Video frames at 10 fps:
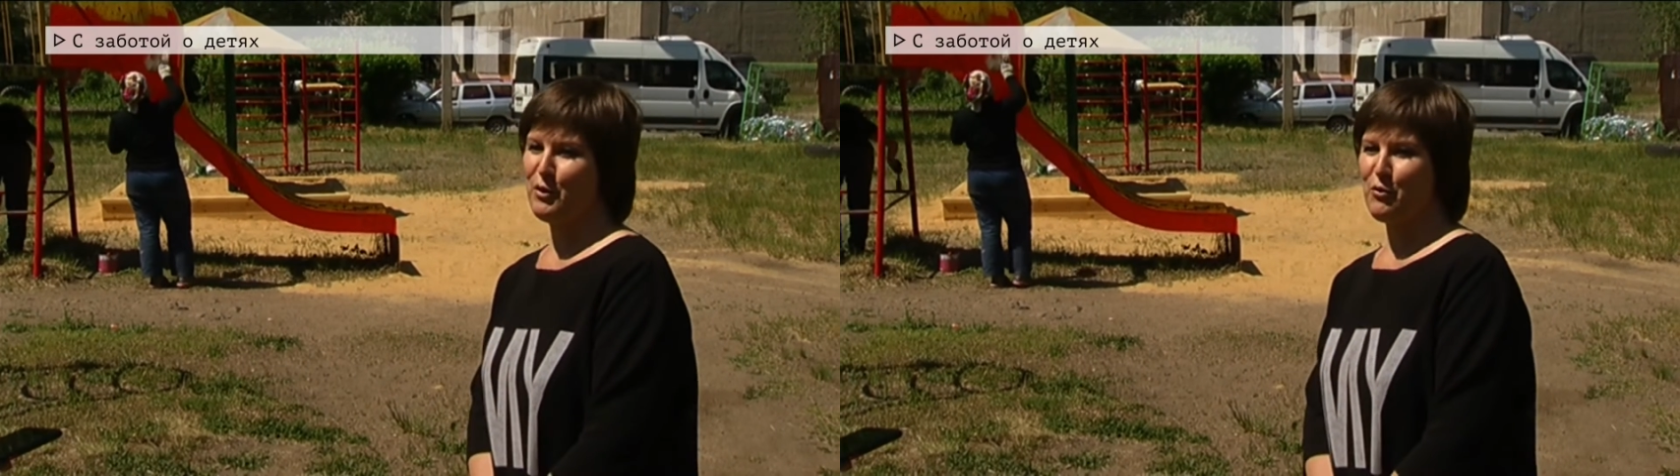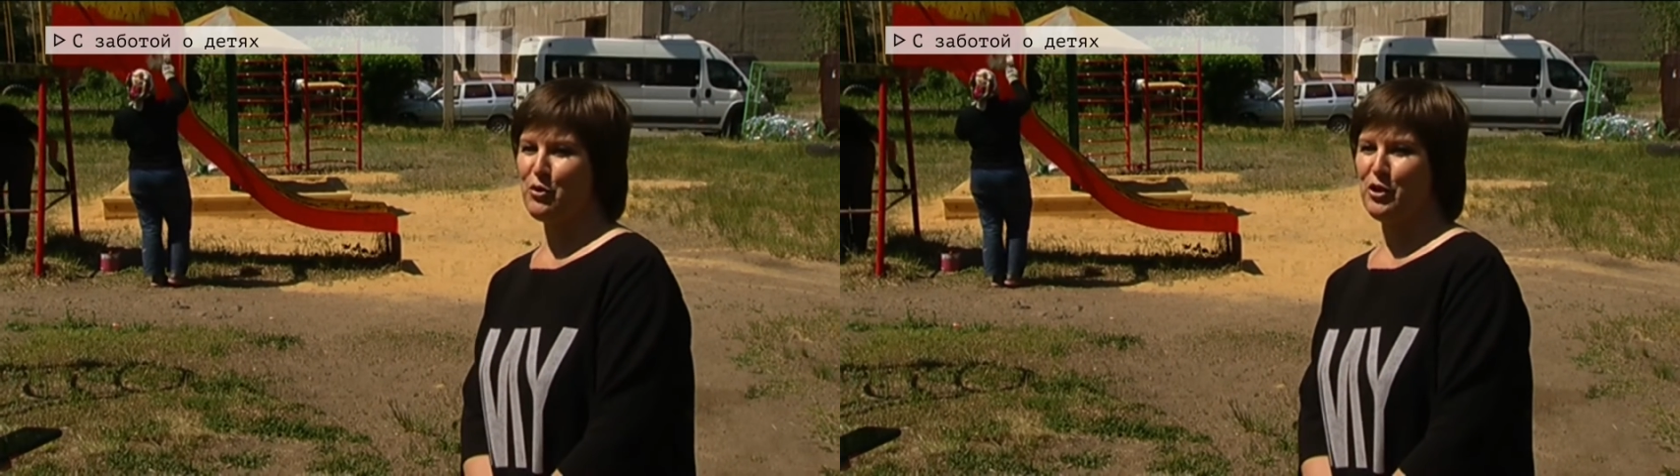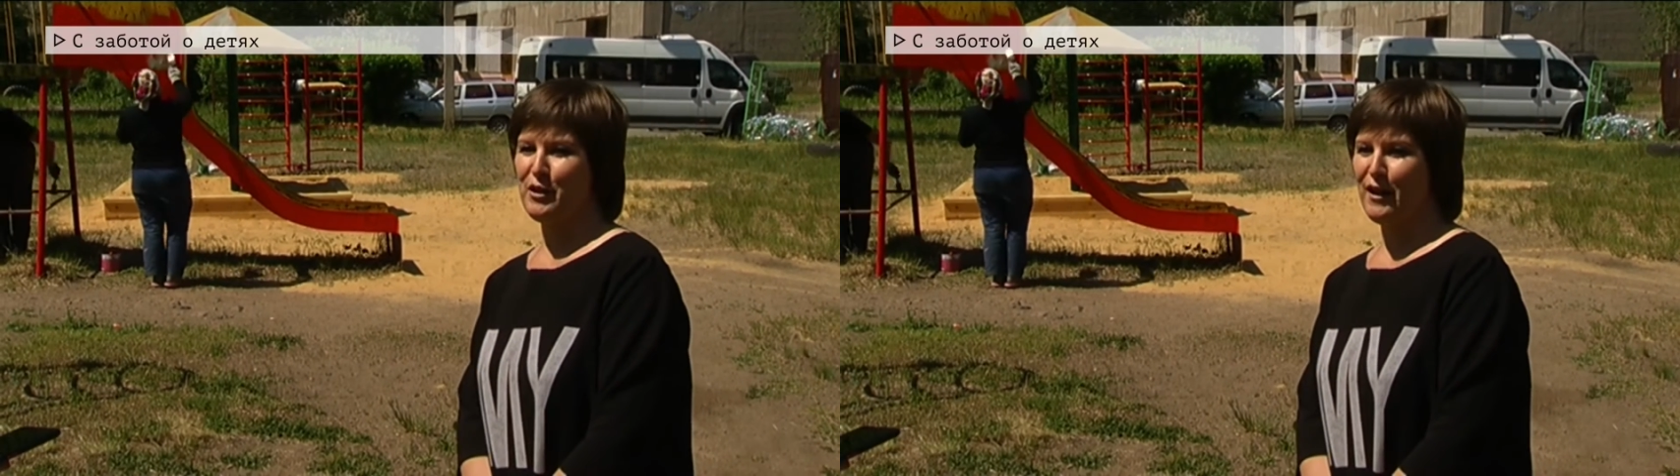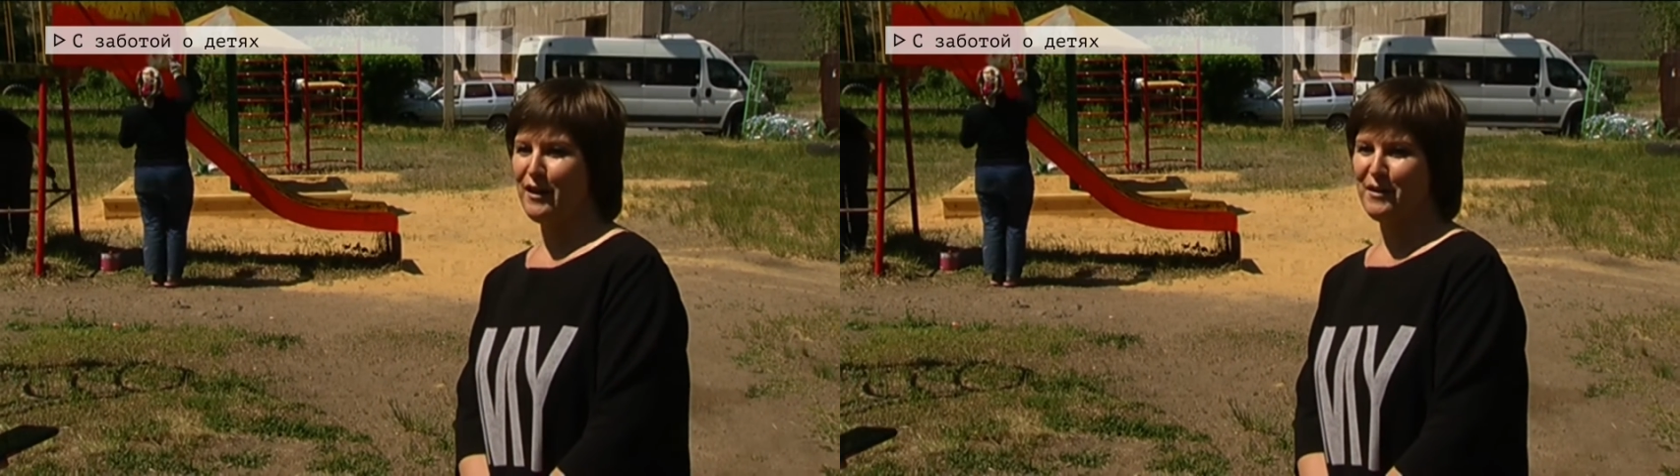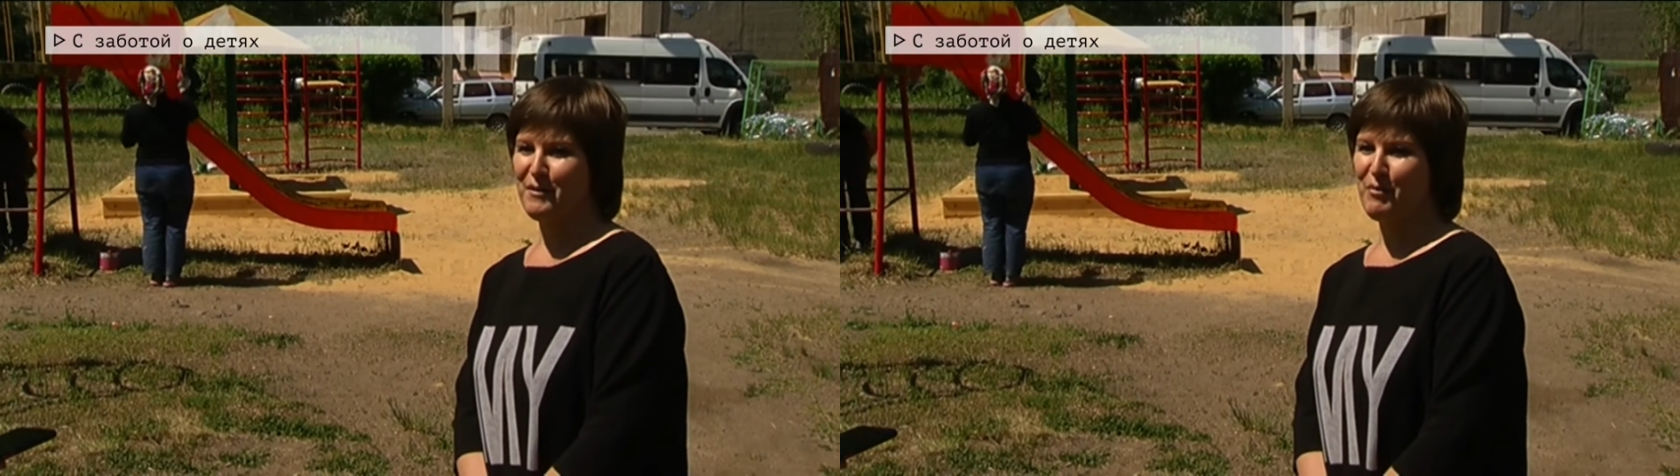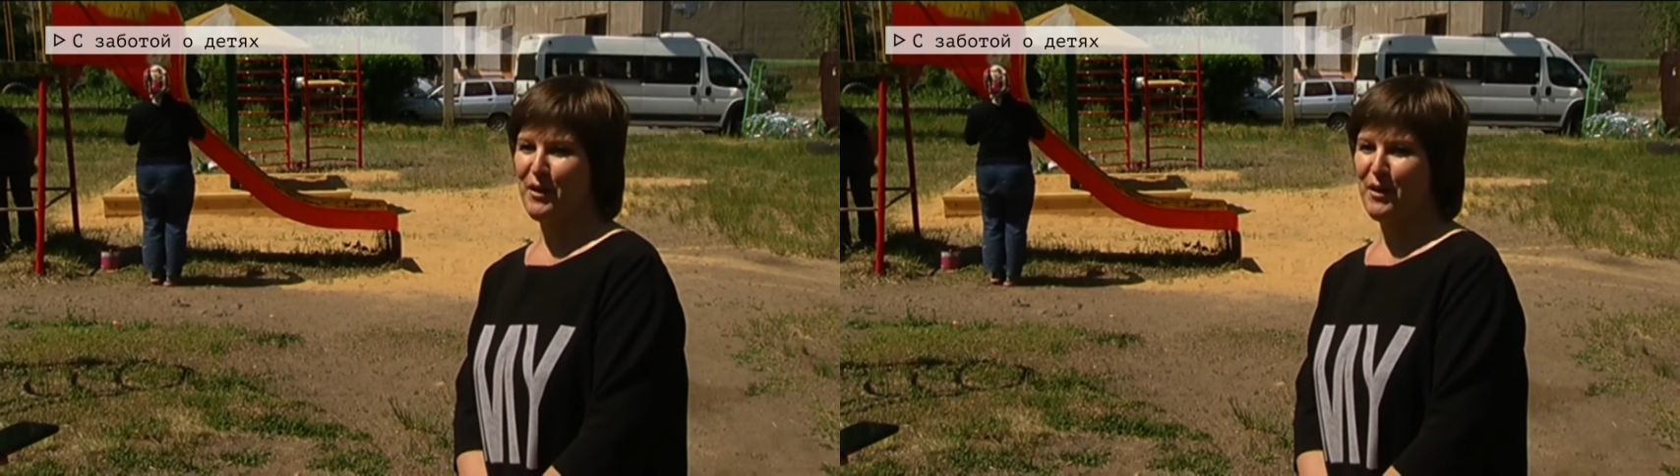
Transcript: были очень рады,